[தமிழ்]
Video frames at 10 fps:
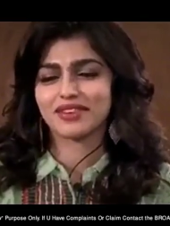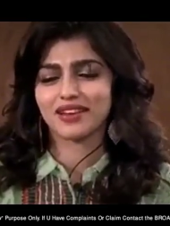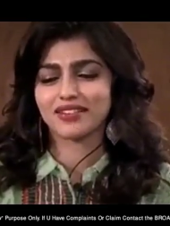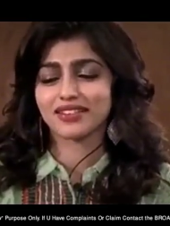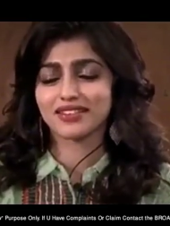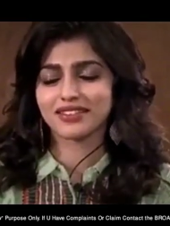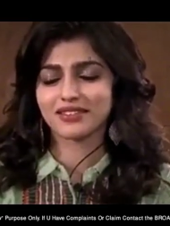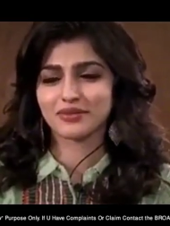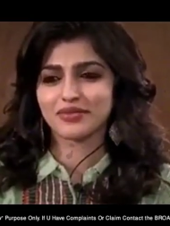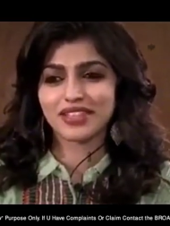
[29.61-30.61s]
நான் வந்து
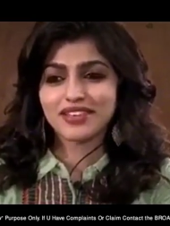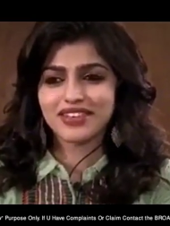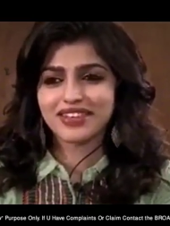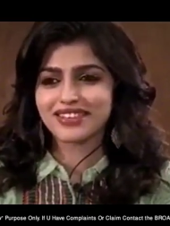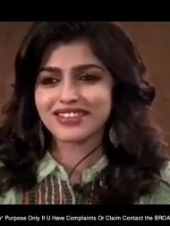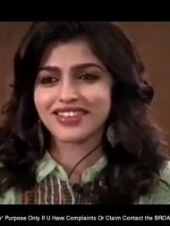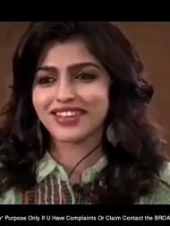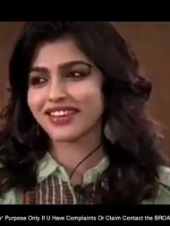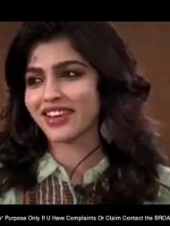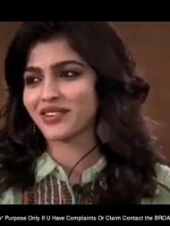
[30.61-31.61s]
தீவிர
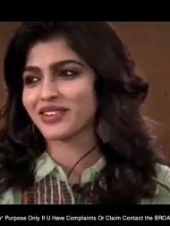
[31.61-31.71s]
ரசிகை